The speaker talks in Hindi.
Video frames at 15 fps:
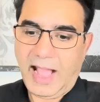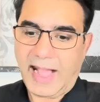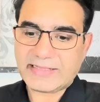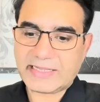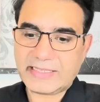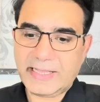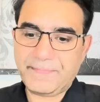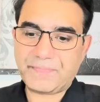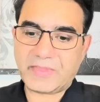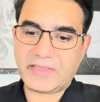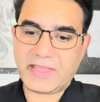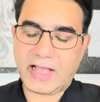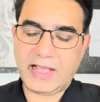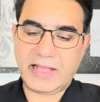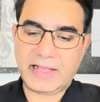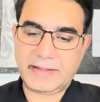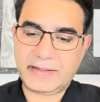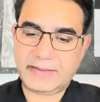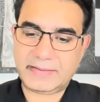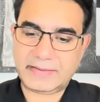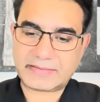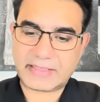अच्छा जी
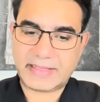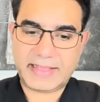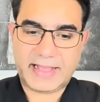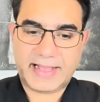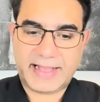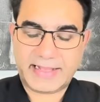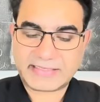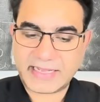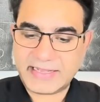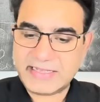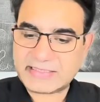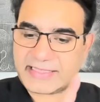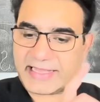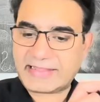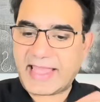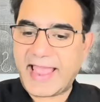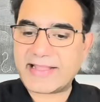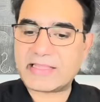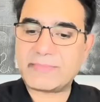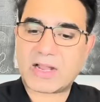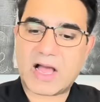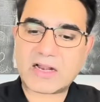अच्छा इसके तहत
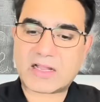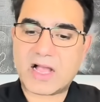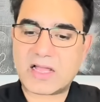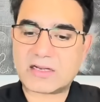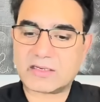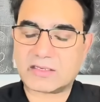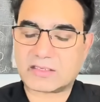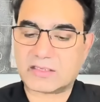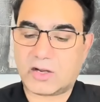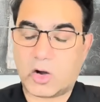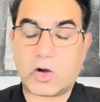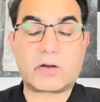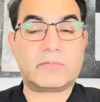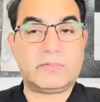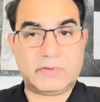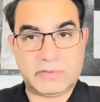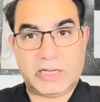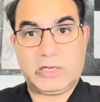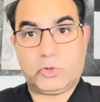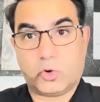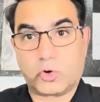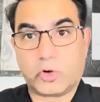इमरान खान और
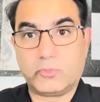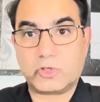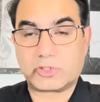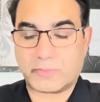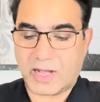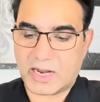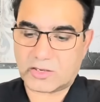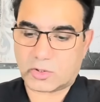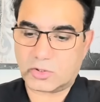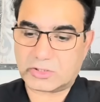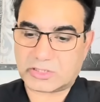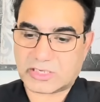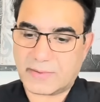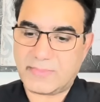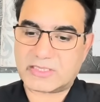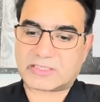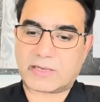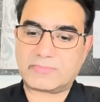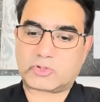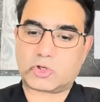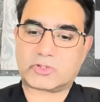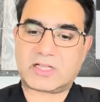इन दोनों मुलजमान को कम अज कम
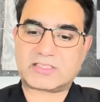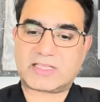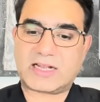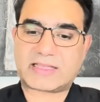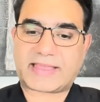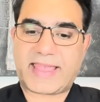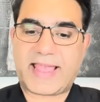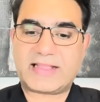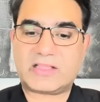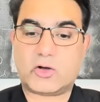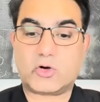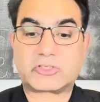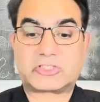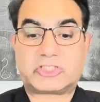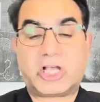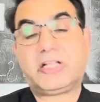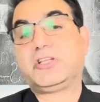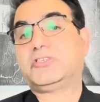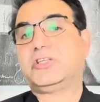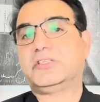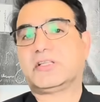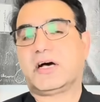चौदह साल कैद और ज्यादा
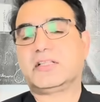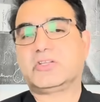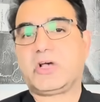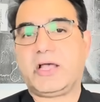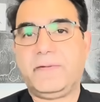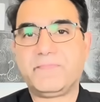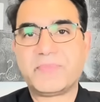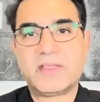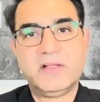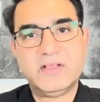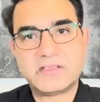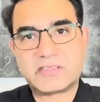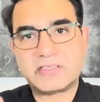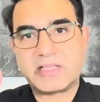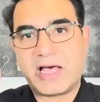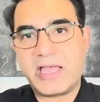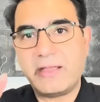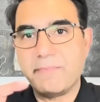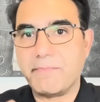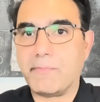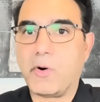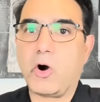से ज्यादा जो है सजाए
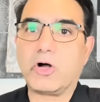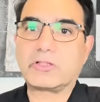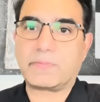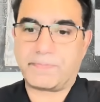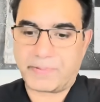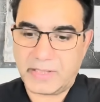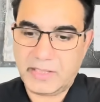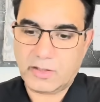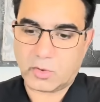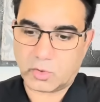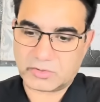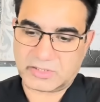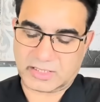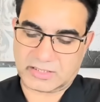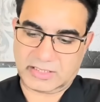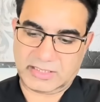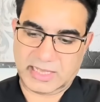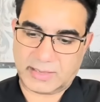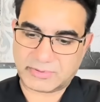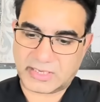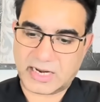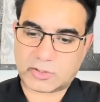मौत भी हो सकती है
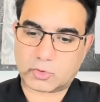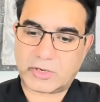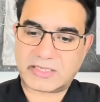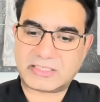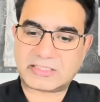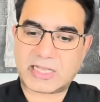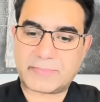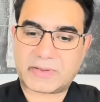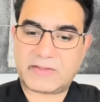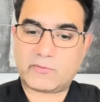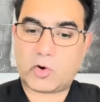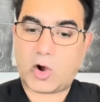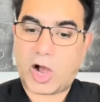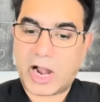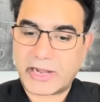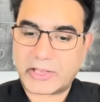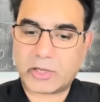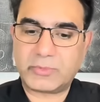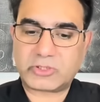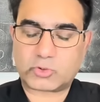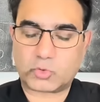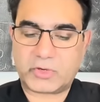अब जरा कुरैशी साहब की वो ऑडियो
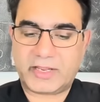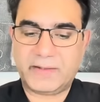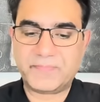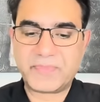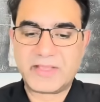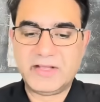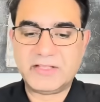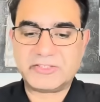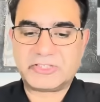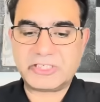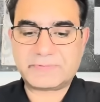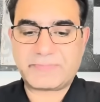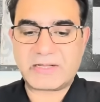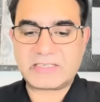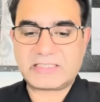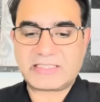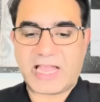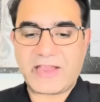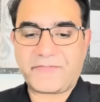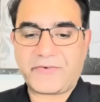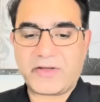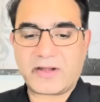भी सुन लें जिस पर
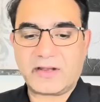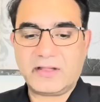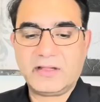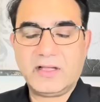साइफर